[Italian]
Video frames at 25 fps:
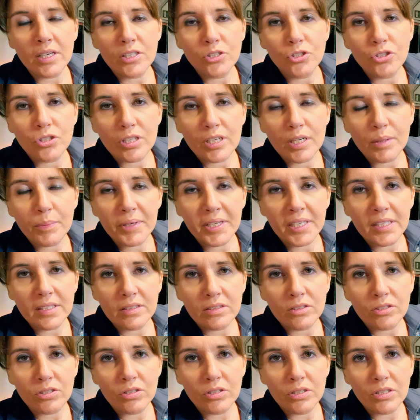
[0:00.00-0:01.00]

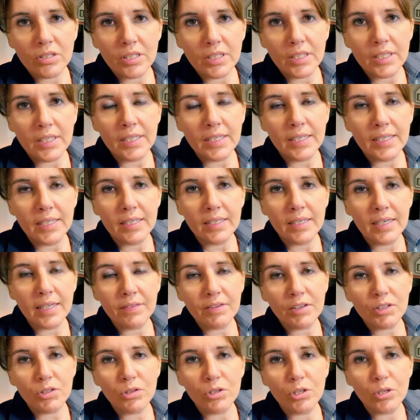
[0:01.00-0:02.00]
aggiornamento, è
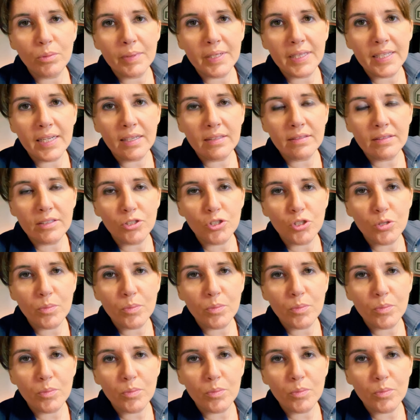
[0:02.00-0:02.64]
arrivato il comandante,